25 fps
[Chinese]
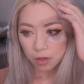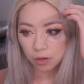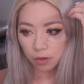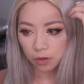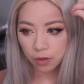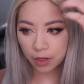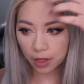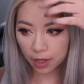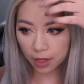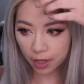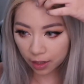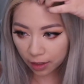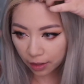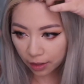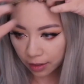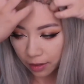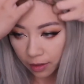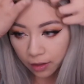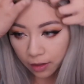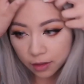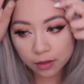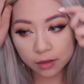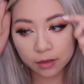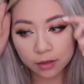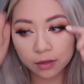OK，
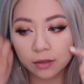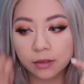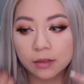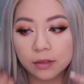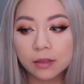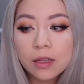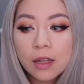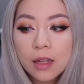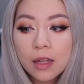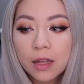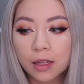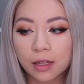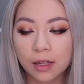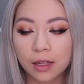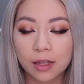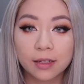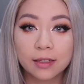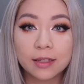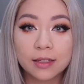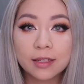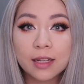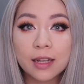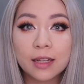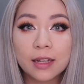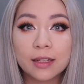
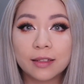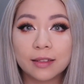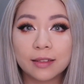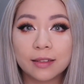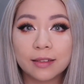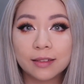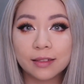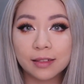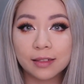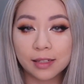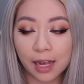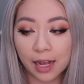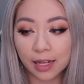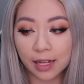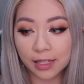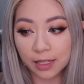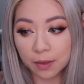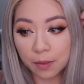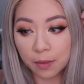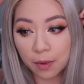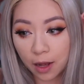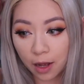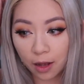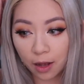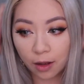眼线、假
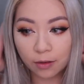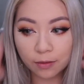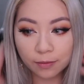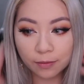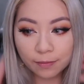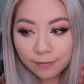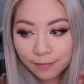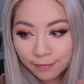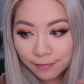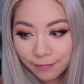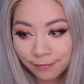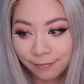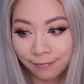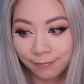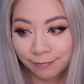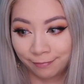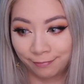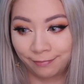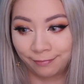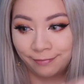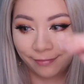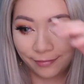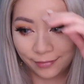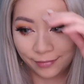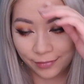睫毛
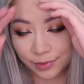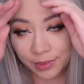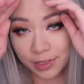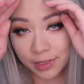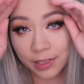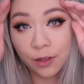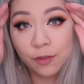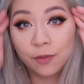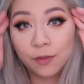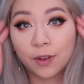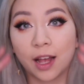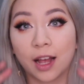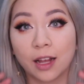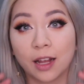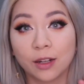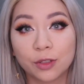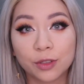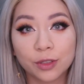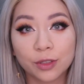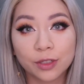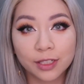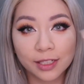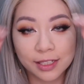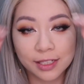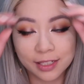放上
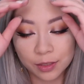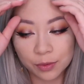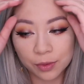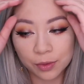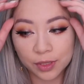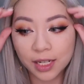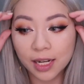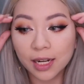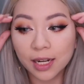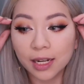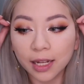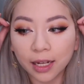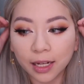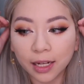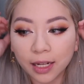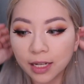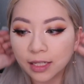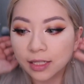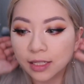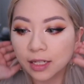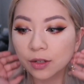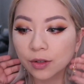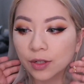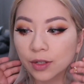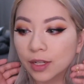去了。那我现在脸
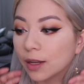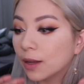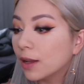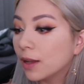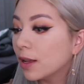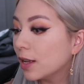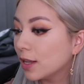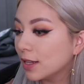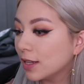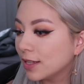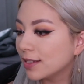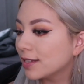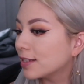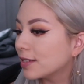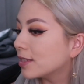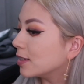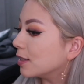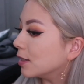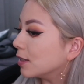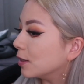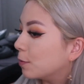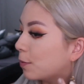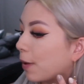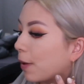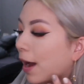看起来有点死
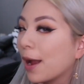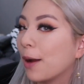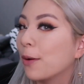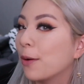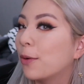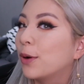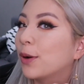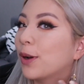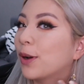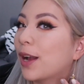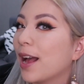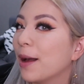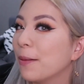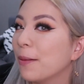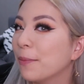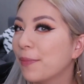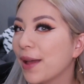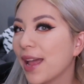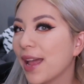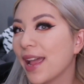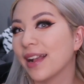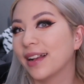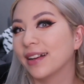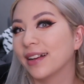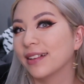白，我刚
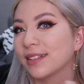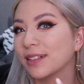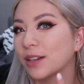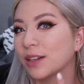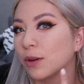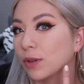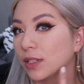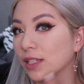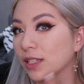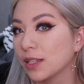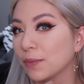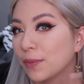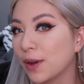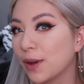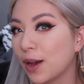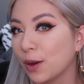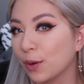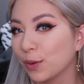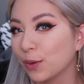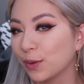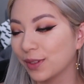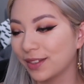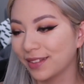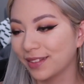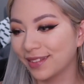bake 这个我真的不知
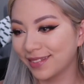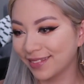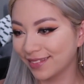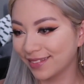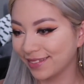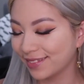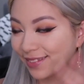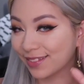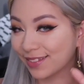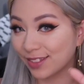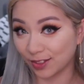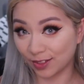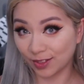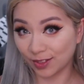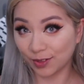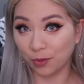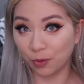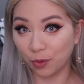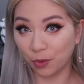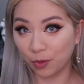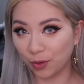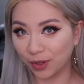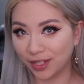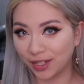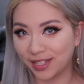道，就是
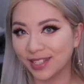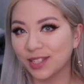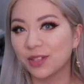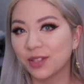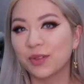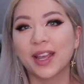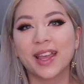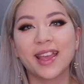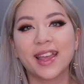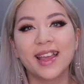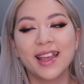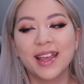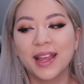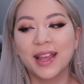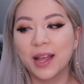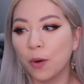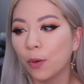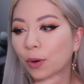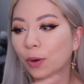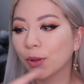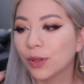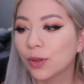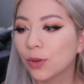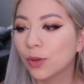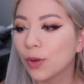我其实对
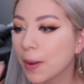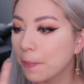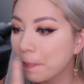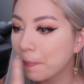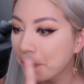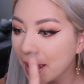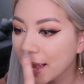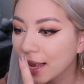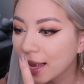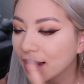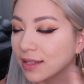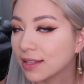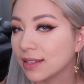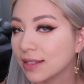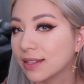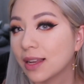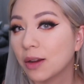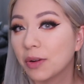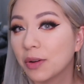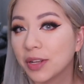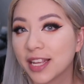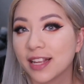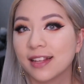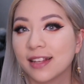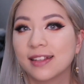我对 bake 只知
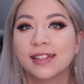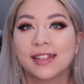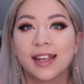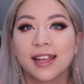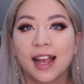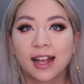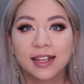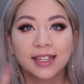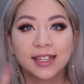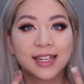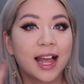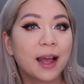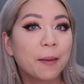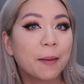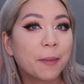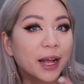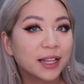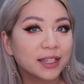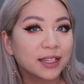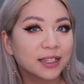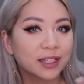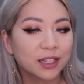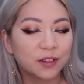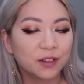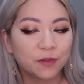道眼下、下巴
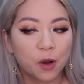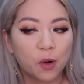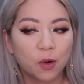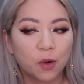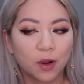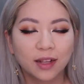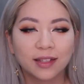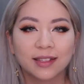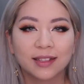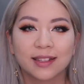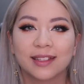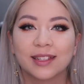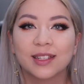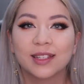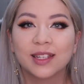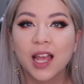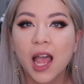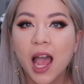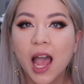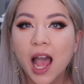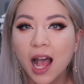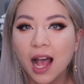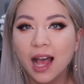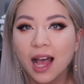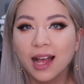这个地方，我刚只是。